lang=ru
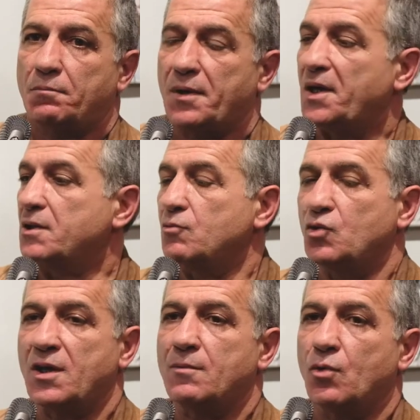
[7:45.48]

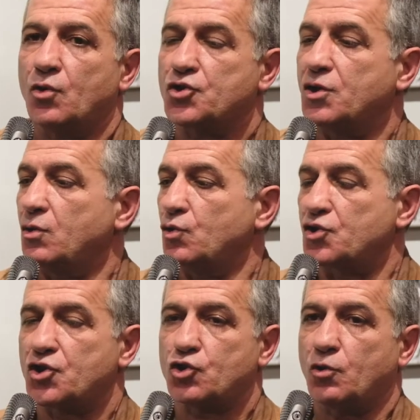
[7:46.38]
Поэтому нам очень
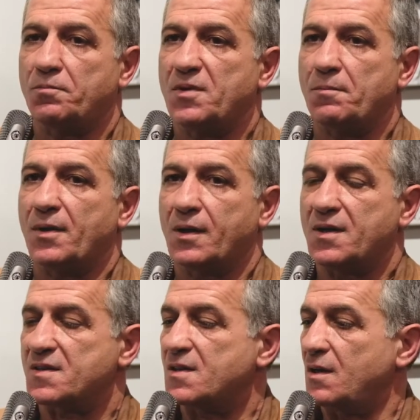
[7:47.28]
нужно, чтобы мы
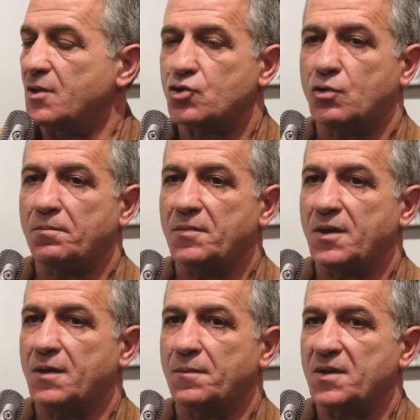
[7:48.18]
показали, чтобы
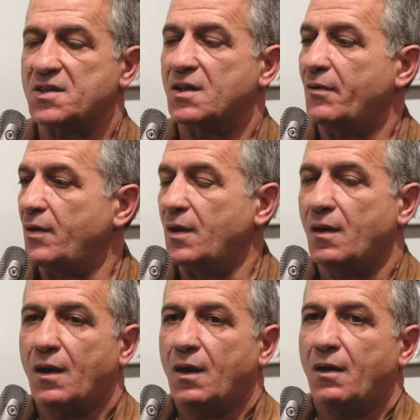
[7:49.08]
мы
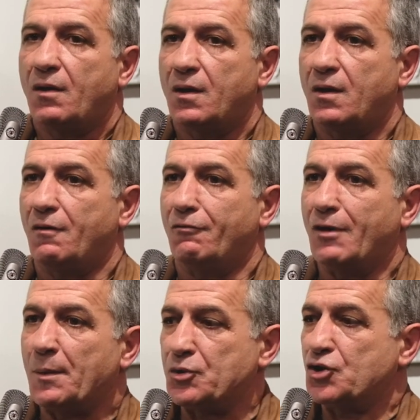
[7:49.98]
представили э,
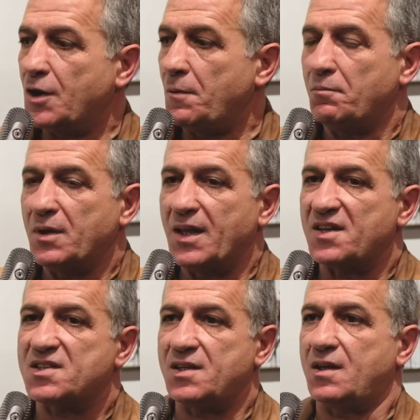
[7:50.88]
вообще
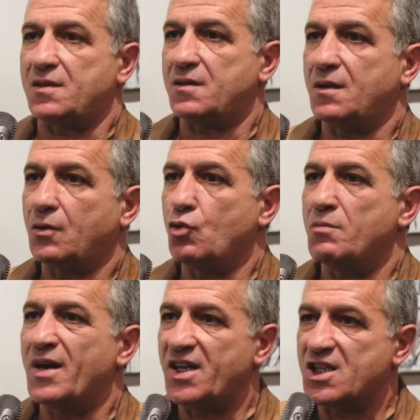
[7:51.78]
милосердие,
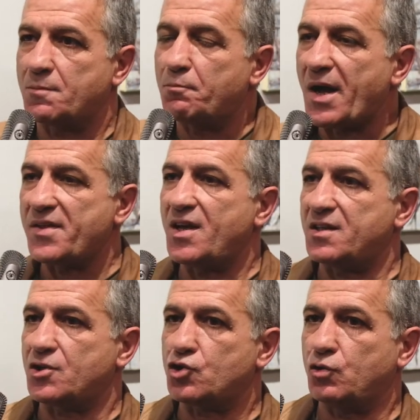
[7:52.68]
гуманизм,
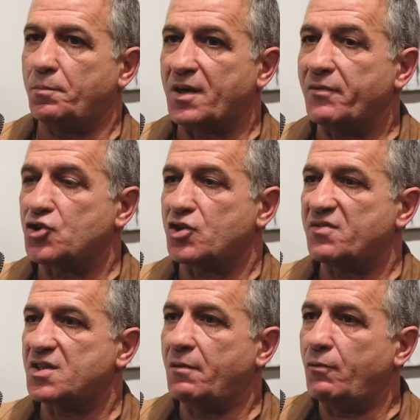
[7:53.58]
понятие, что превыше
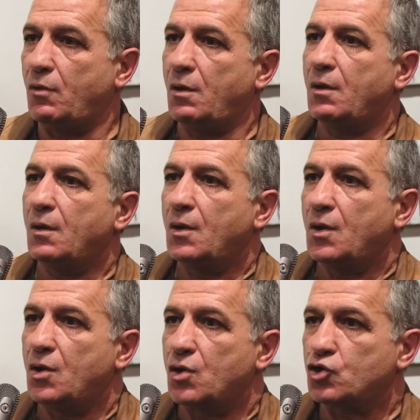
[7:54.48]
всего.
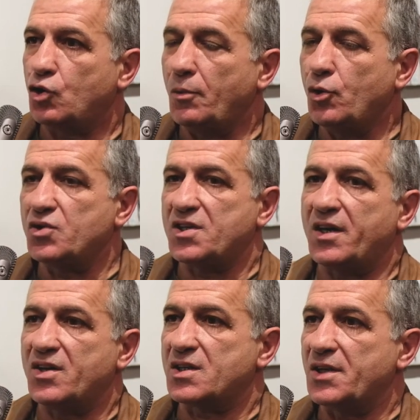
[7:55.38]
Чтобы люди,
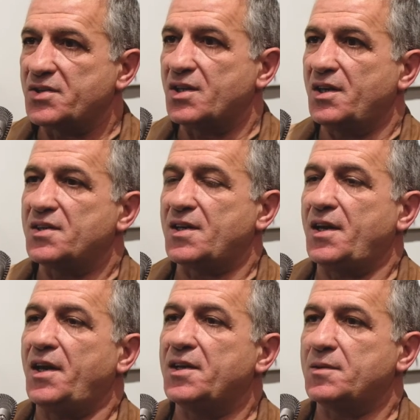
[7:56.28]
они следили за
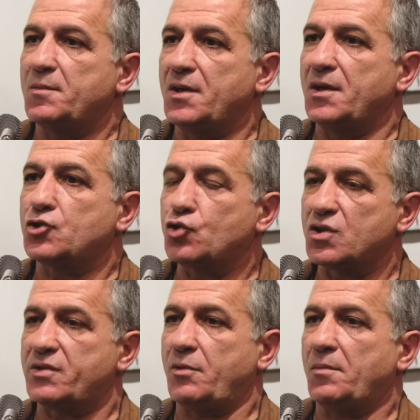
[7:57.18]
этими
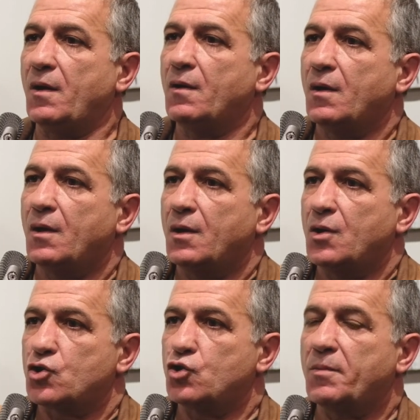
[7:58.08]
чувствами
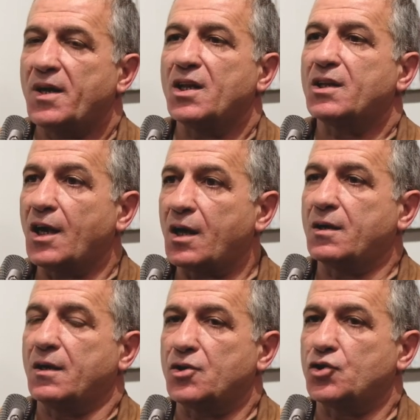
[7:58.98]
чтобы они так,
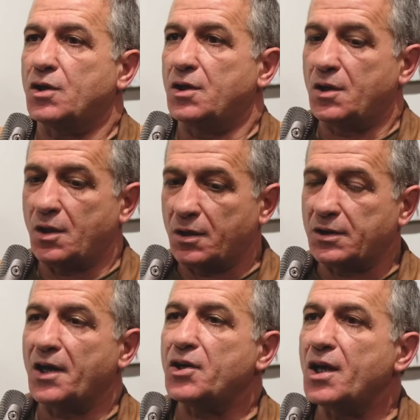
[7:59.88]
э,
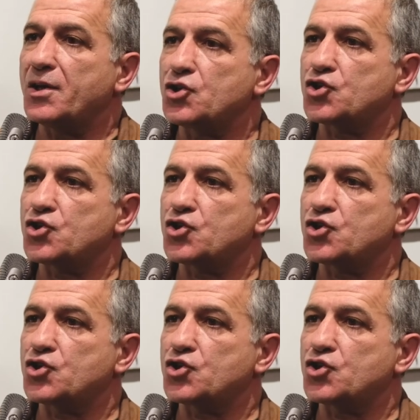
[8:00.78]
так и они